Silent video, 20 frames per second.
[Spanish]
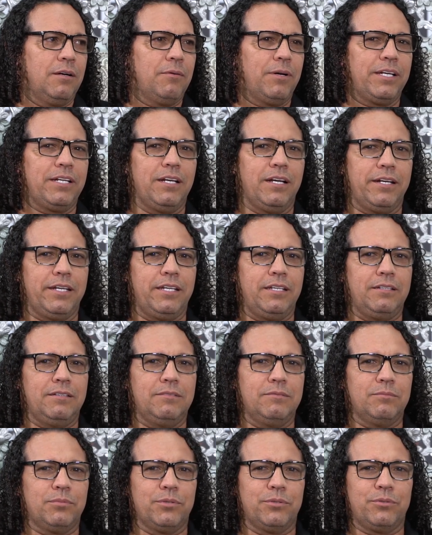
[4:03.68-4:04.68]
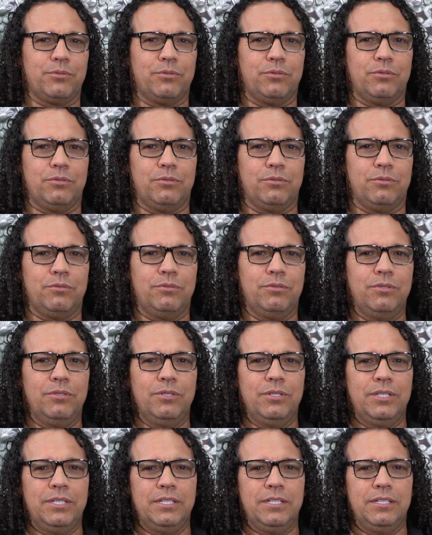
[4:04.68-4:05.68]
a, bailarín, pues
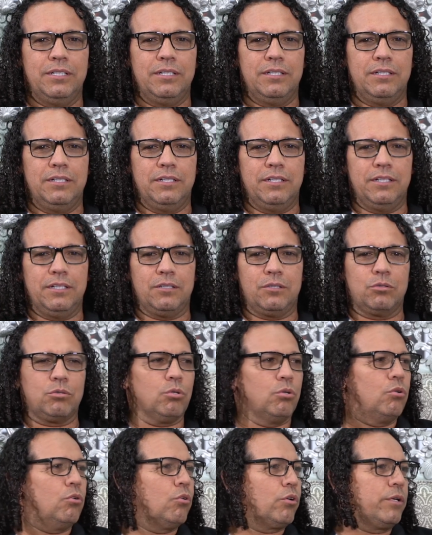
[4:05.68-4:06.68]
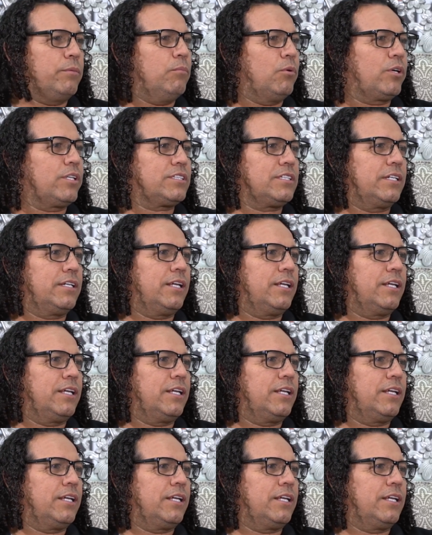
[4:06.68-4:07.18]
yo eh, todos los ritmos que